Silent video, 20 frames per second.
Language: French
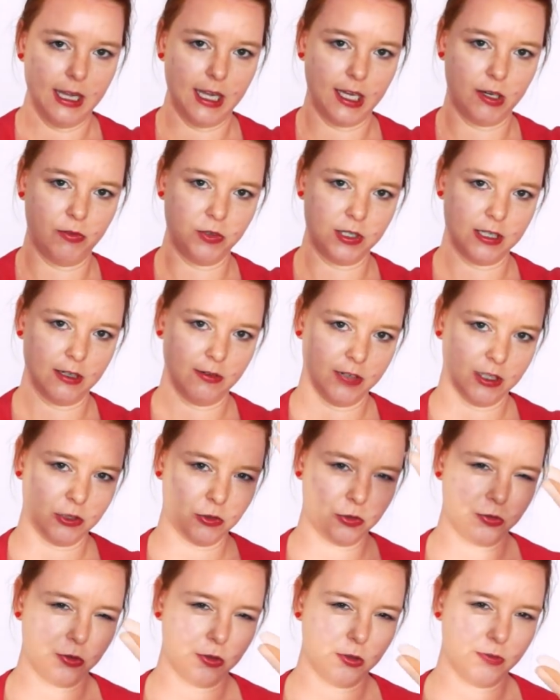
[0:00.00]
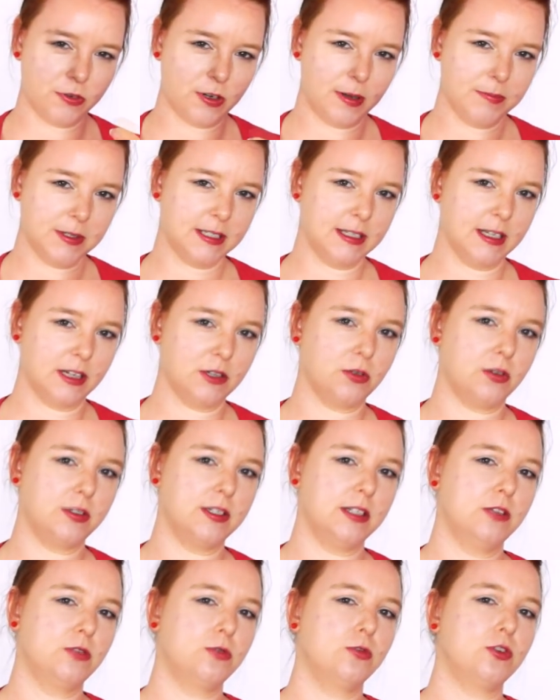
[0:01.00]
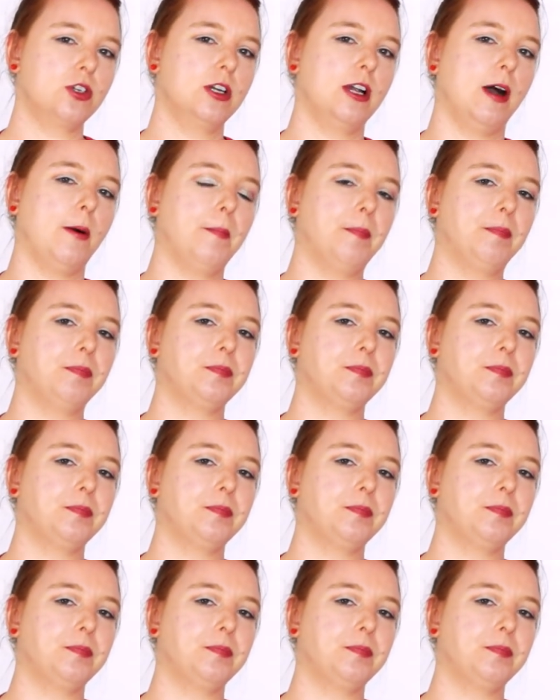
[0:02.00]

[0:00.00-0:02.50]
et que vous élevez tous vos hamsters sur cette souche-là.